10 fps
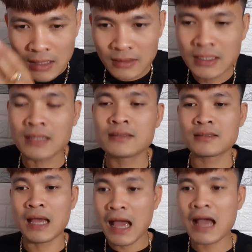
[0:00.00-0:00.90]
nhận
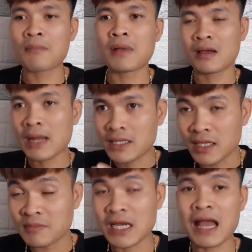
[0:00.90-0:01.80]
hàng mà các bạn
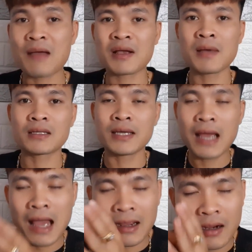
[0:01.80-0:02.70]
kiểm tra hàng mà các bạn thấy
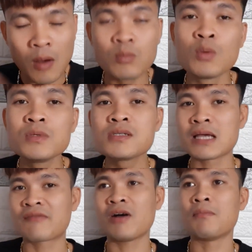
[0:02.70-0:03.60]
hàng không đúng như
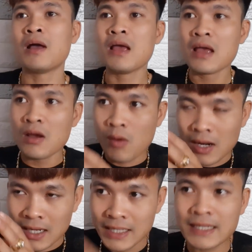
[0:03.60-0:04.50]
sản phẩm hoặc
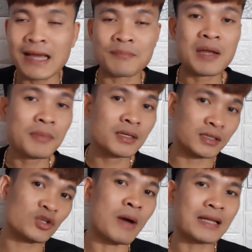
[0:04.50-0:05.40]
là hình ảnh bên mình gửi
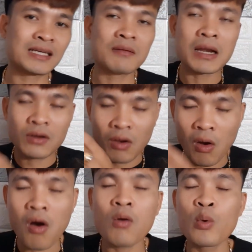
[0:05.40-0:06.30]
cho bạn thì các bạn
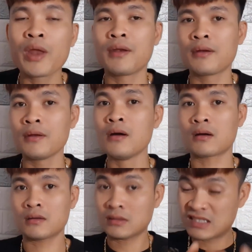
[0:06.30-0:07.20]
có quyền được
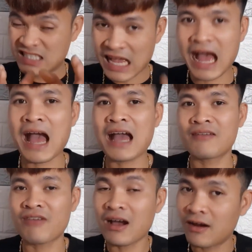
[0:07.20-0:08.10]
giả
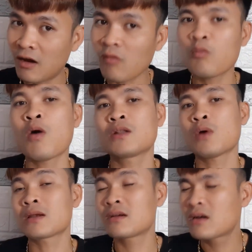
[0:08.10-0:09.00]
hàng và không hoàn
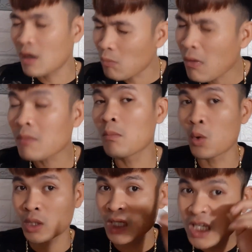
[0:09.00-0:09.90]
toàn không mất
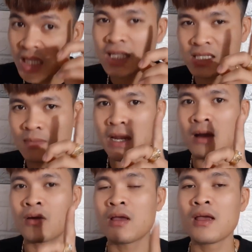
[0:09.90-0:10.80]
một nghìn tiền ship
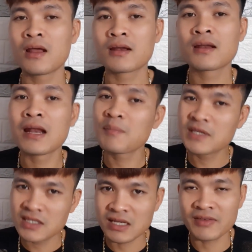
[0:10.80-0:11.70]
nào. Đấy là mình
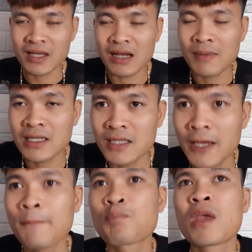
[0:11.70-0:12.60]
chia sẻ với tất cả các bạn như thế.